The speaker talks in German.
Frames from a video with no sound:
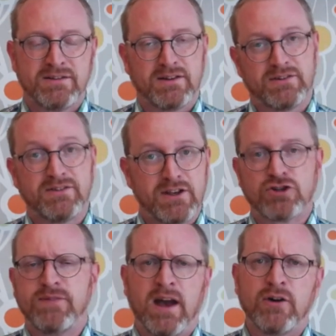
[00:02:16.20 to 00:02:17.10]
Es ist sehr
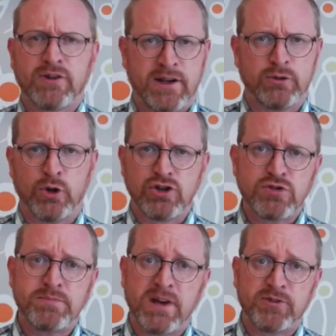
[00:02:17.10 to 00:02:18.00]
schwer aus einer
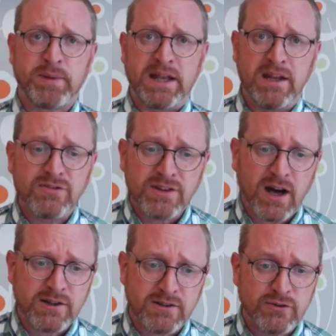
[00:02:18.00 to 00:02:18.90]
deutschen Perspektive
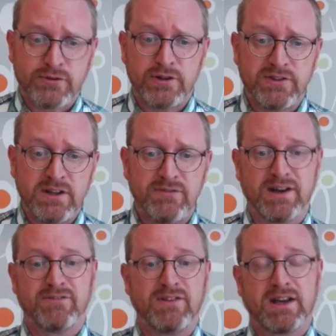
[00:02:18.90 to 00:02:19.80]
nachzuvollziehen.
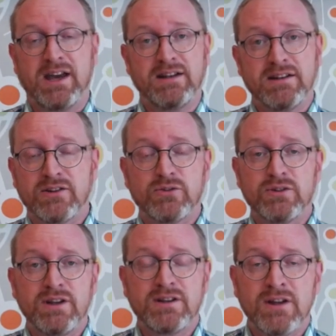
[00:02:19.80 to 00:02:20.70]
Wir, wir, kennen das so
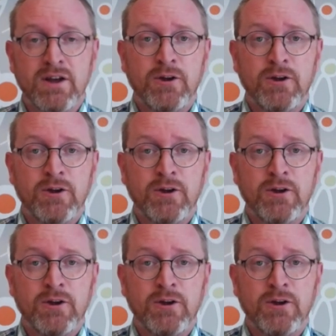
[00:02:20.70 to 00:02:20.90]
nicht.